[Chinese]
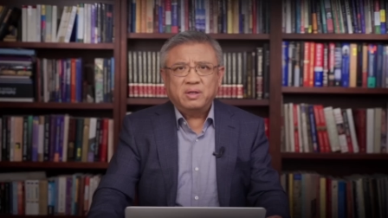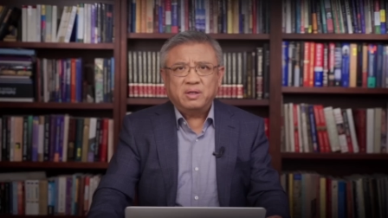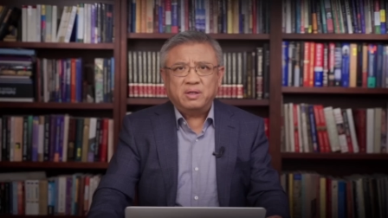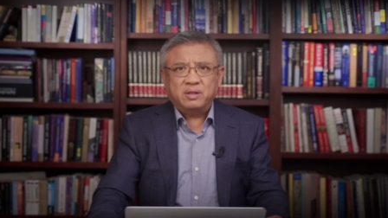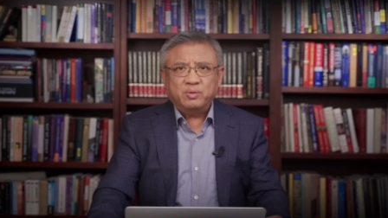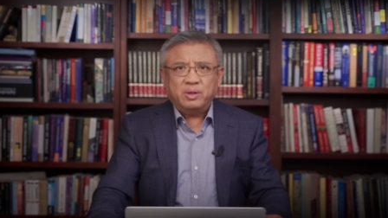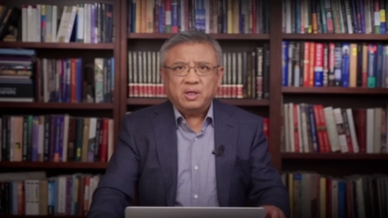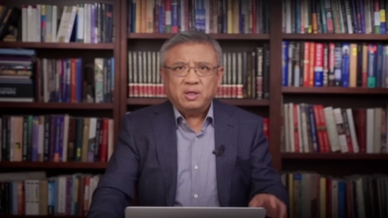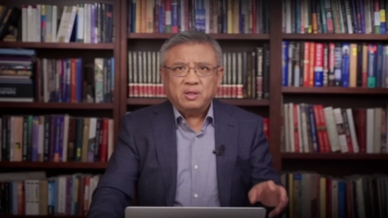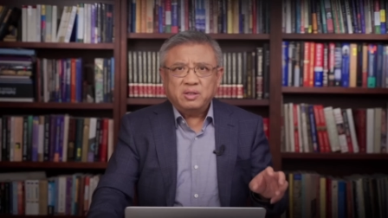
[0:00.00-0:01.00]
呃，因为
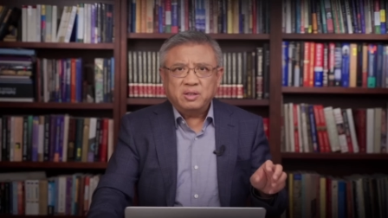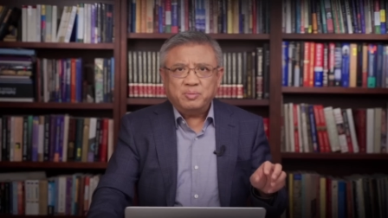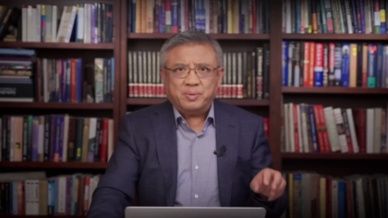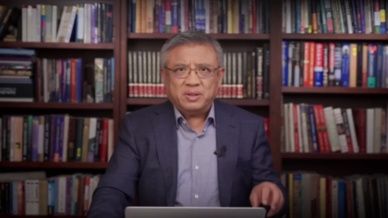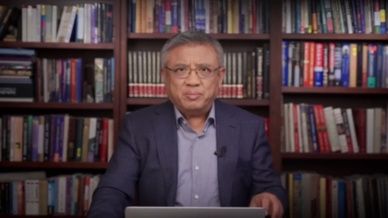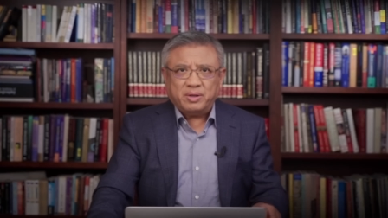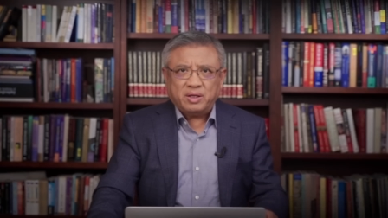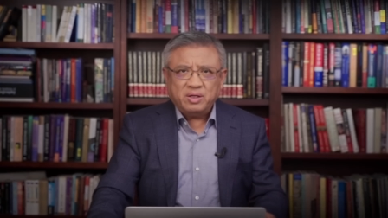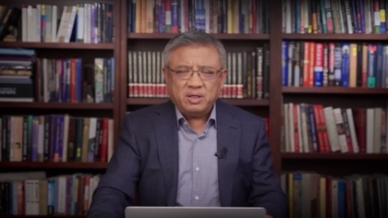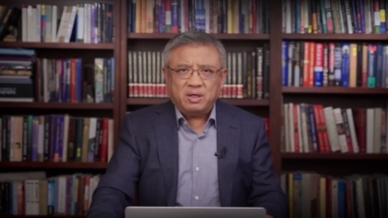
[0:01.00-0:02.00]
日本的
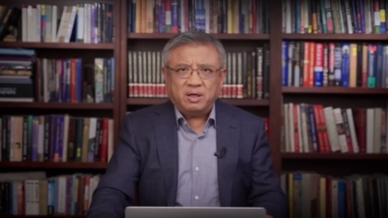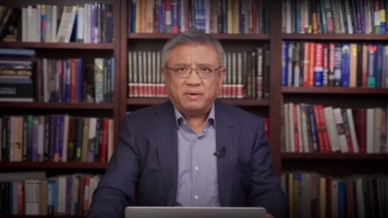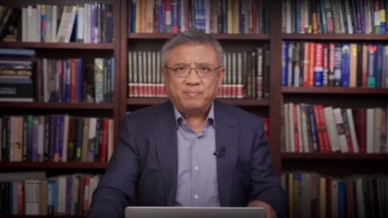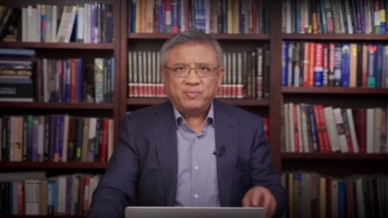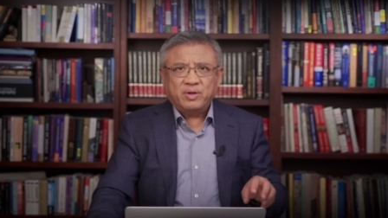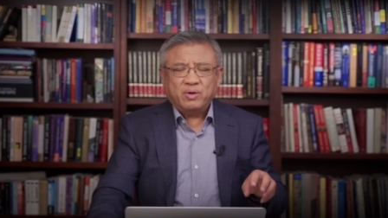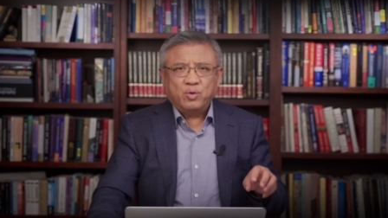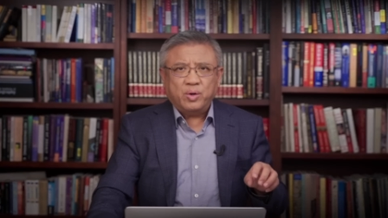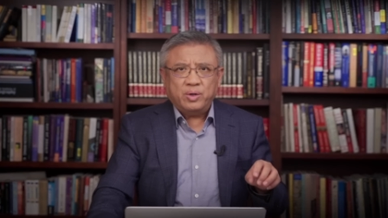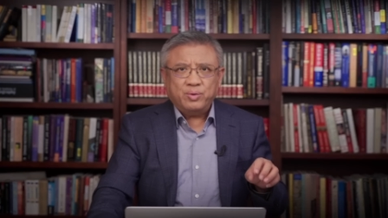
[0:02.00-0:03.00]
民意哈
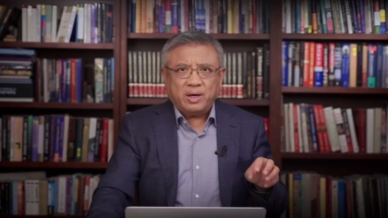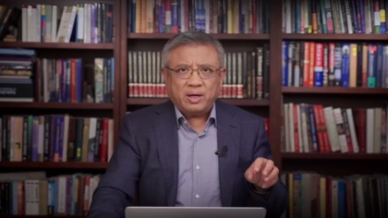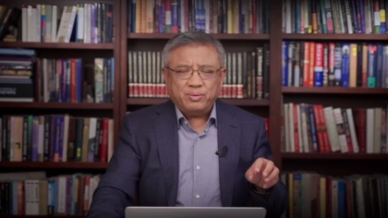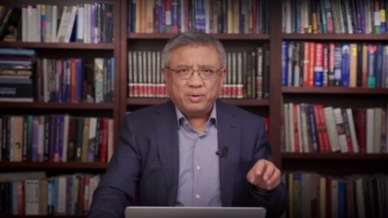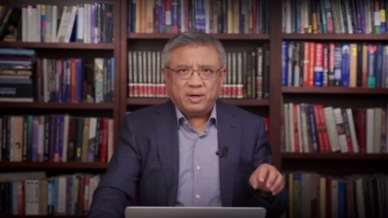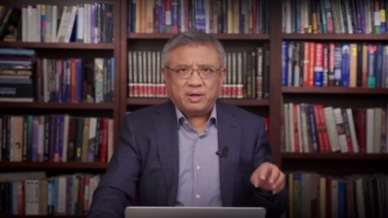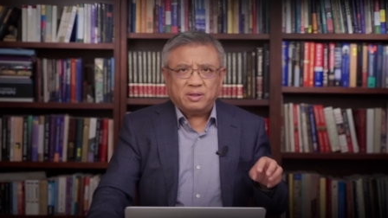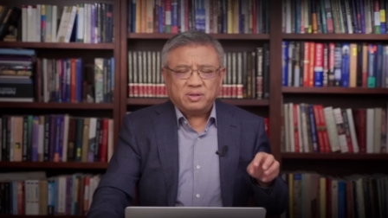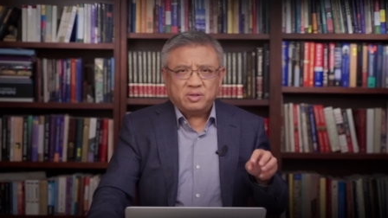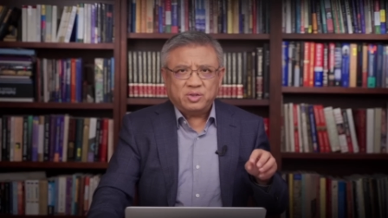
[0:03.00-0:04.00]
会越来越
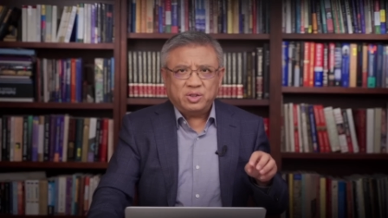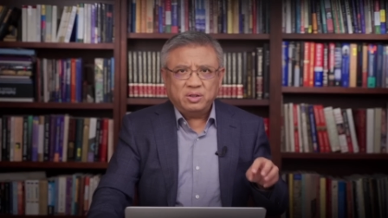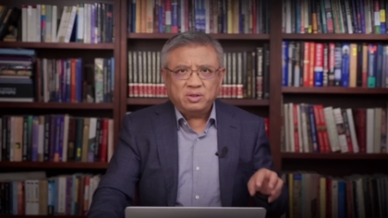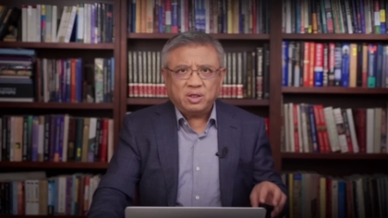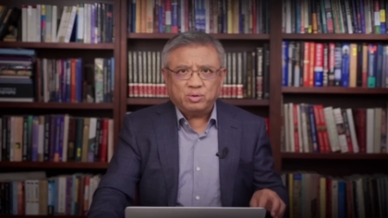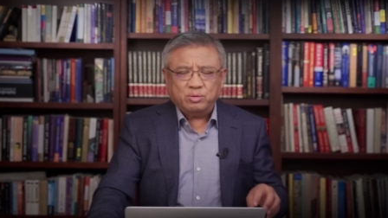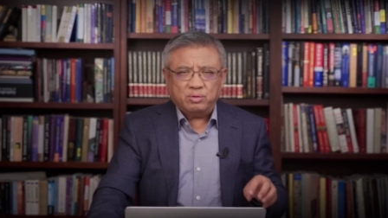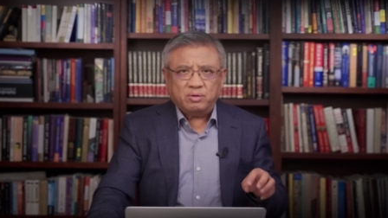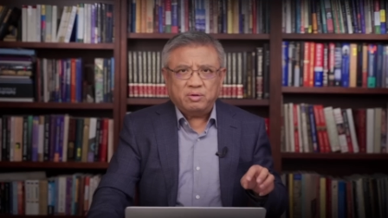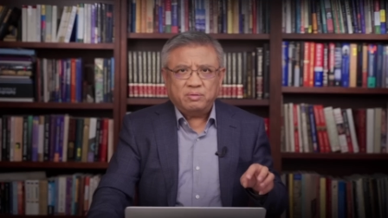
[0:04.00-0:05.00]
倾向
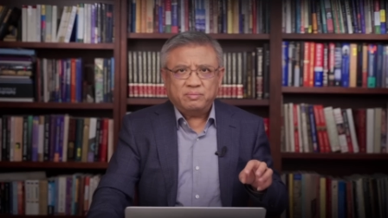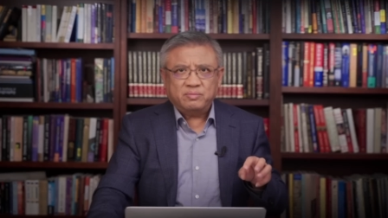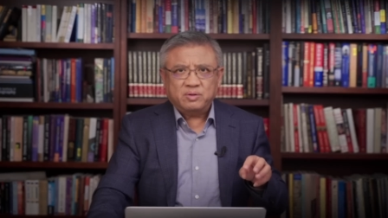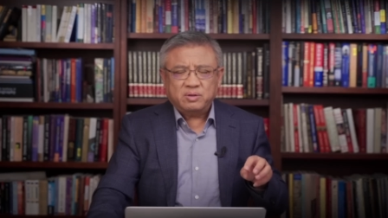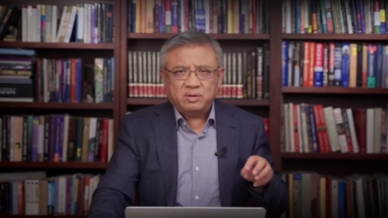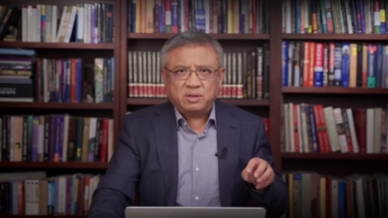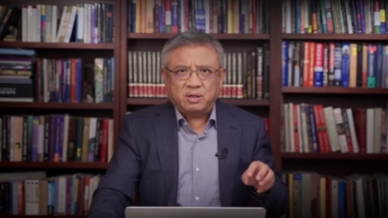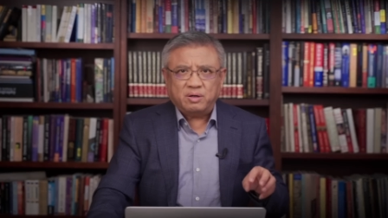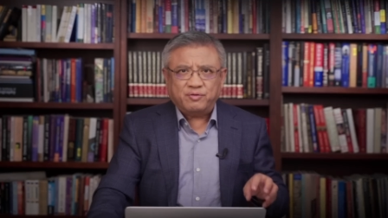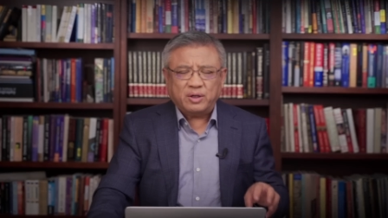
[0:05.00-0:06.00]
于这
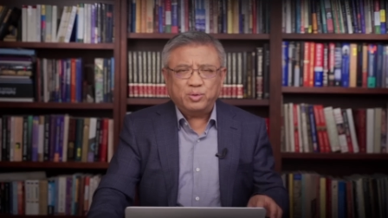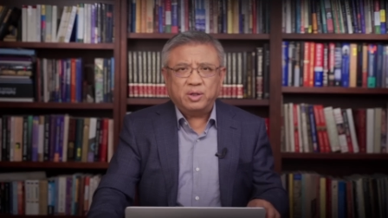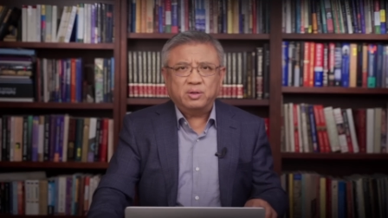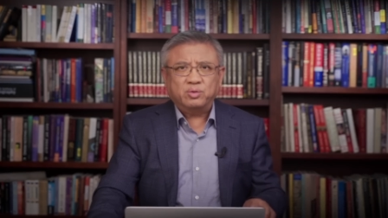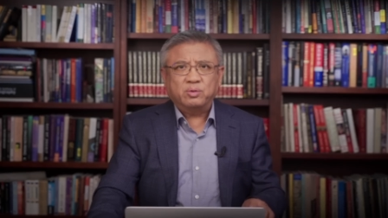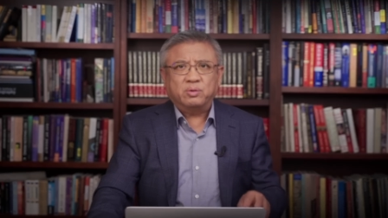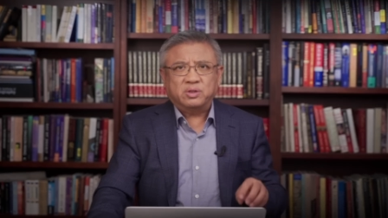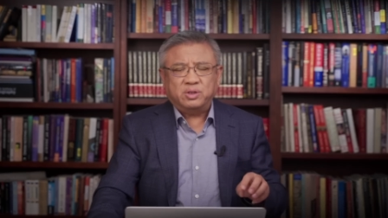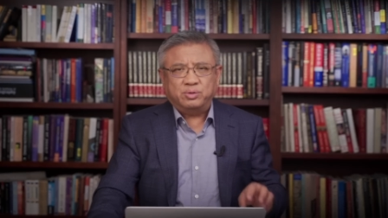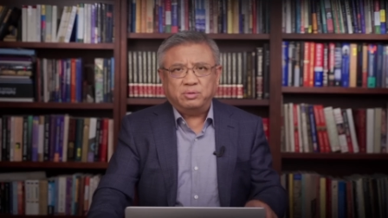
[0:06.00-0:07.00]
个反对和中国
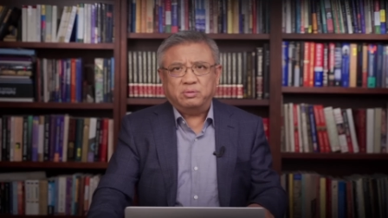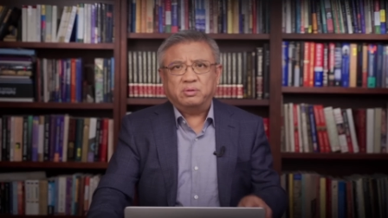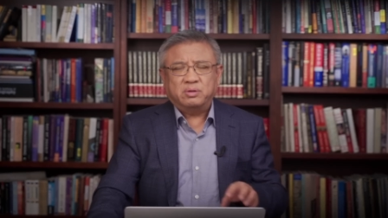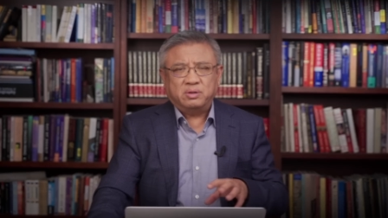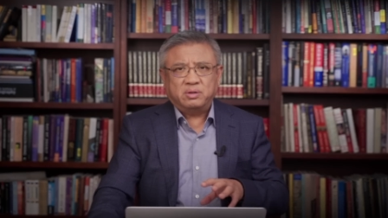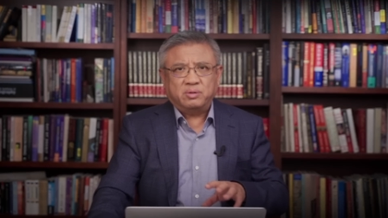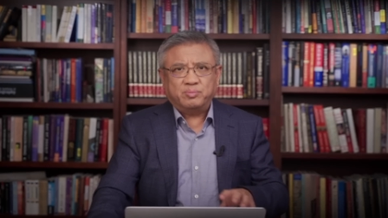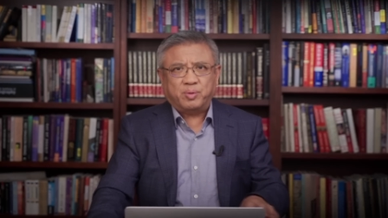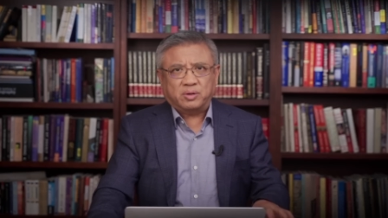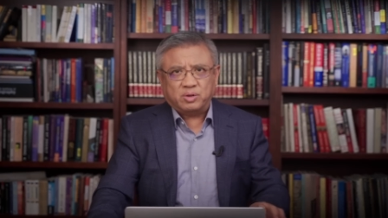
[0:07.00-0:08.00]
继续
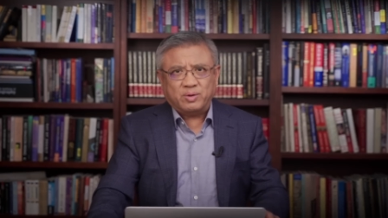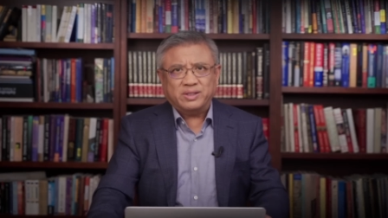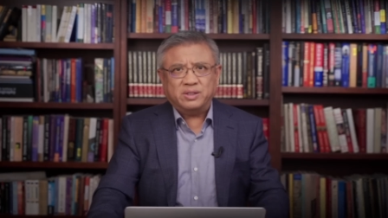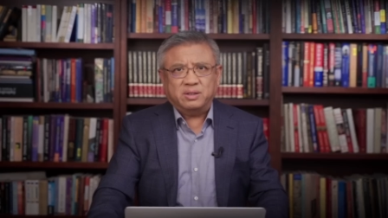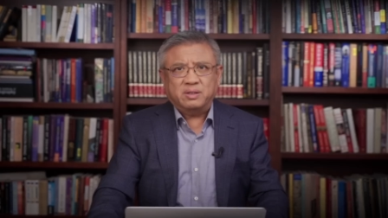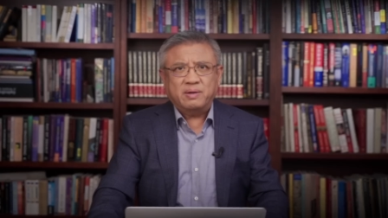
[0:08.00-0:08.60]
保持关系。